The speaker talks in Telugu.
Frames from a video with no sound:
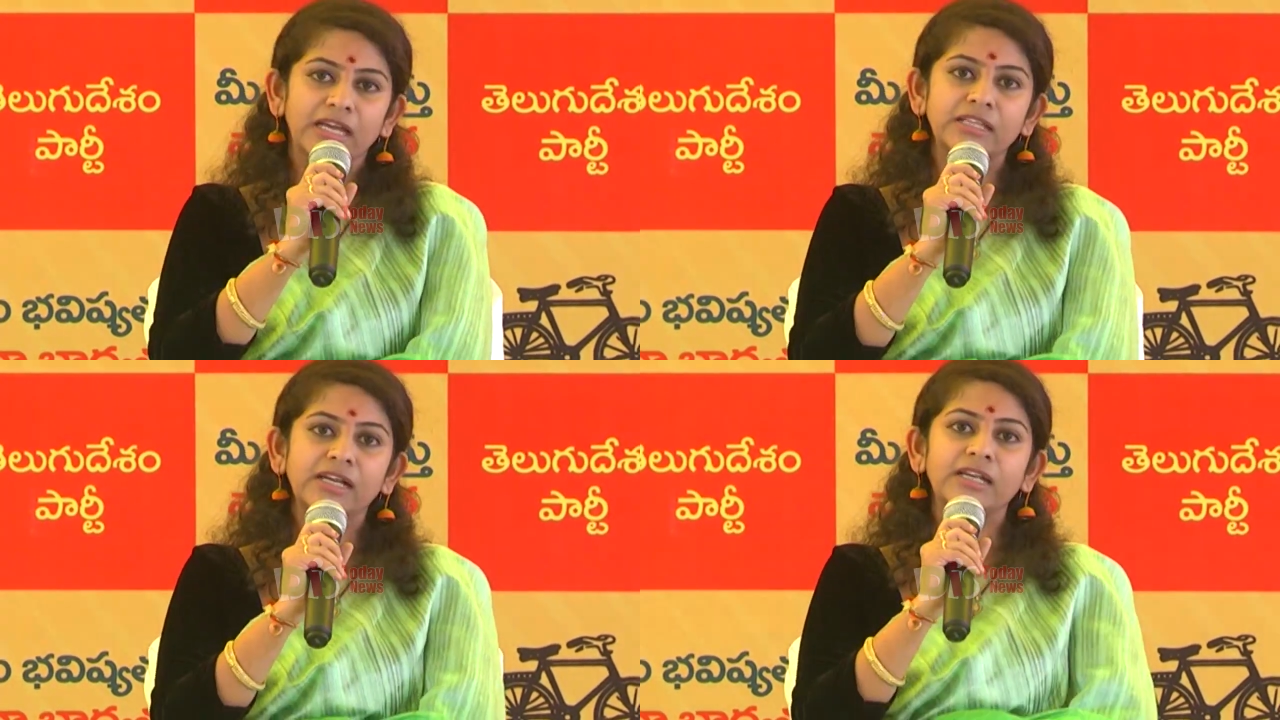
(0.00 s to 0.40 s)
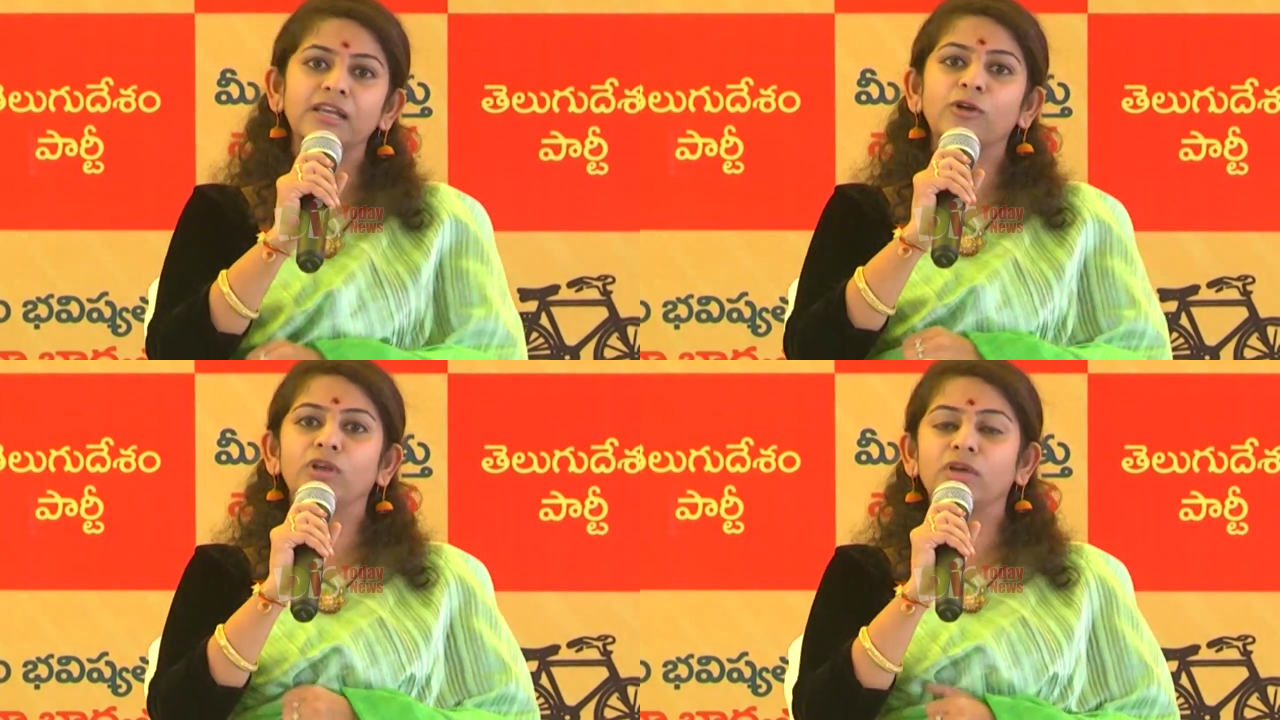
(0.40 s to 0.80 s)

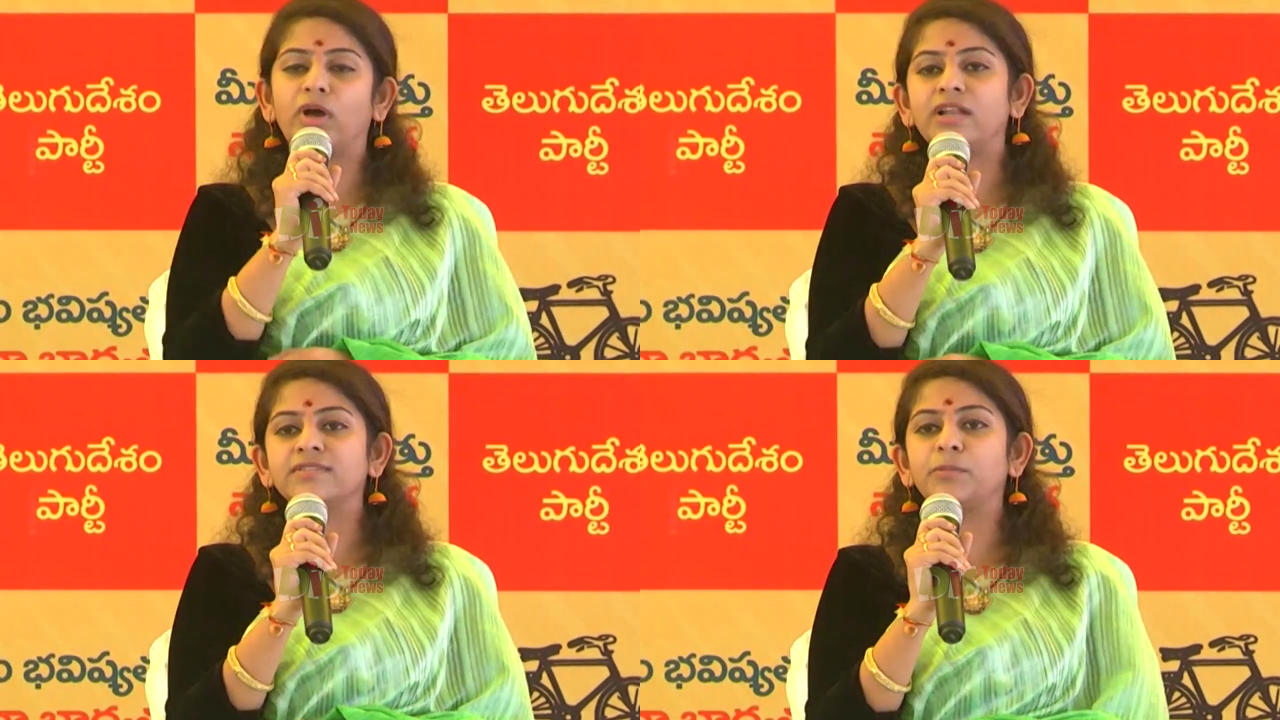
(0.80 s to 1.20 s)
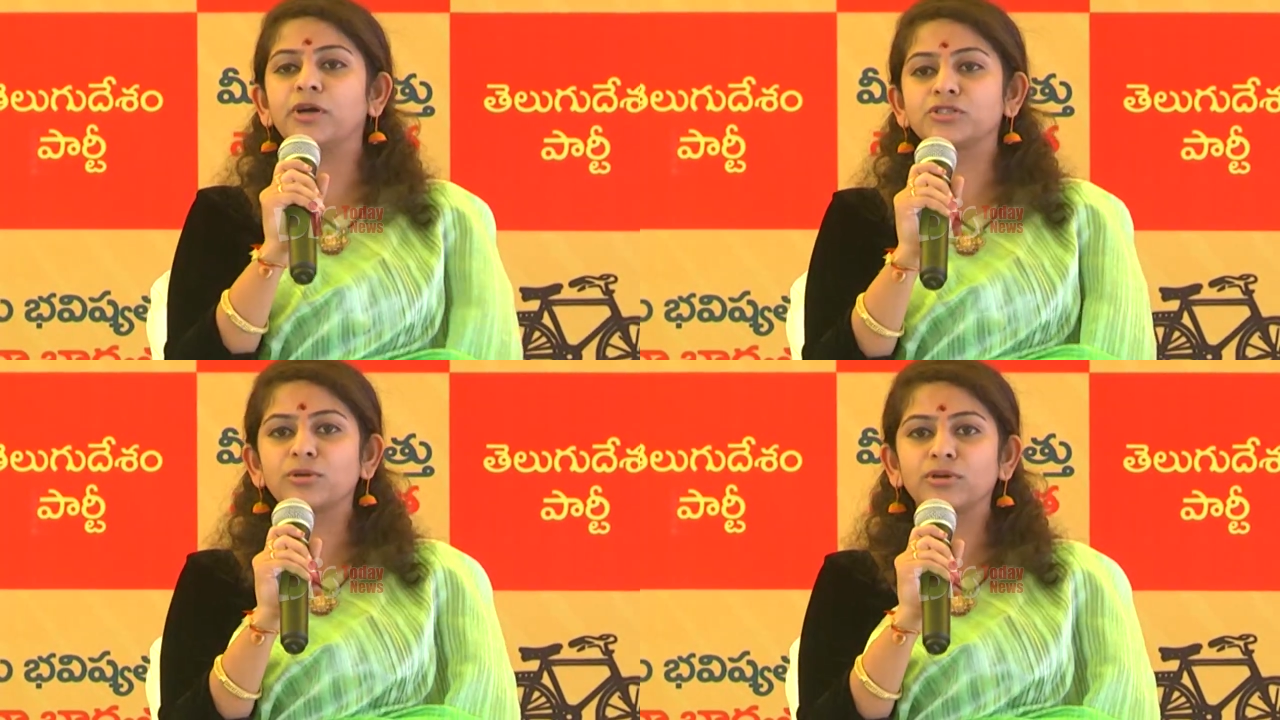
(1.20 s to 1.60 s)
ఎందుకంటే కొన్ని వలస
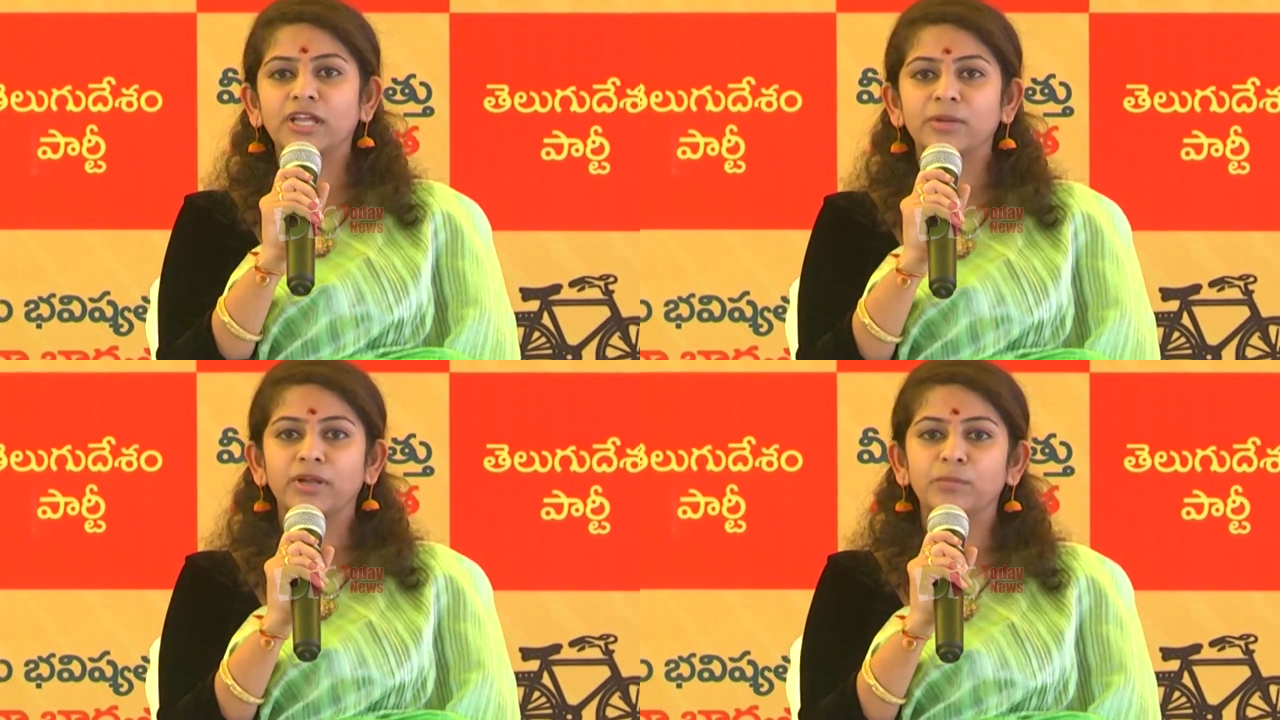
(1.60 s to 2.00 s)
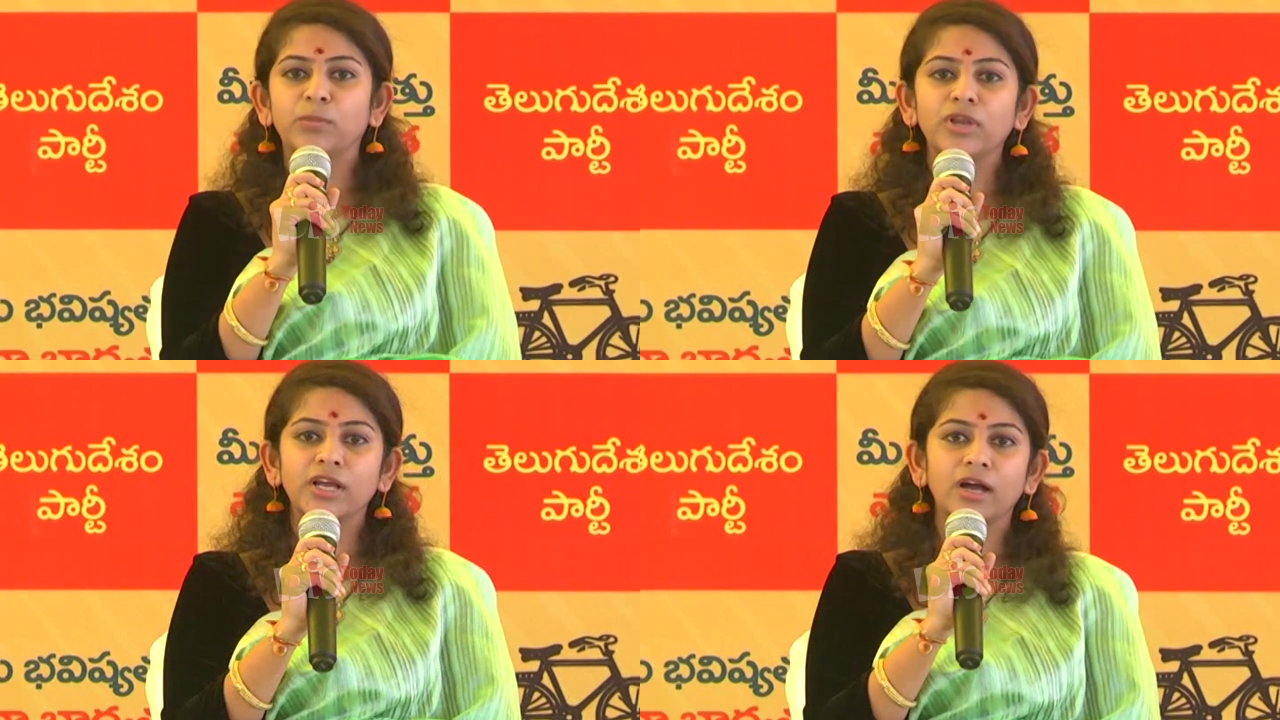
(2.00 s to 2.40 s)
పక్షులు ఉంటాయి మనం
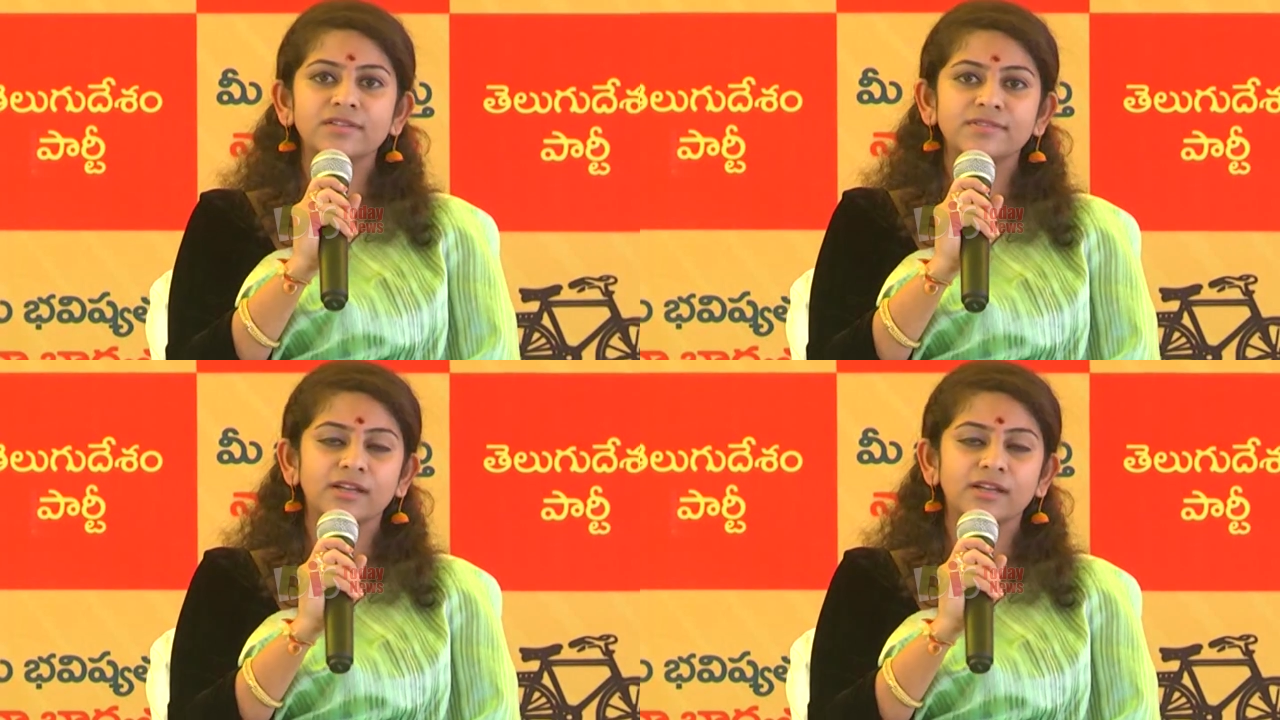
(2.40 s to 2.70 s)
పులికాడ్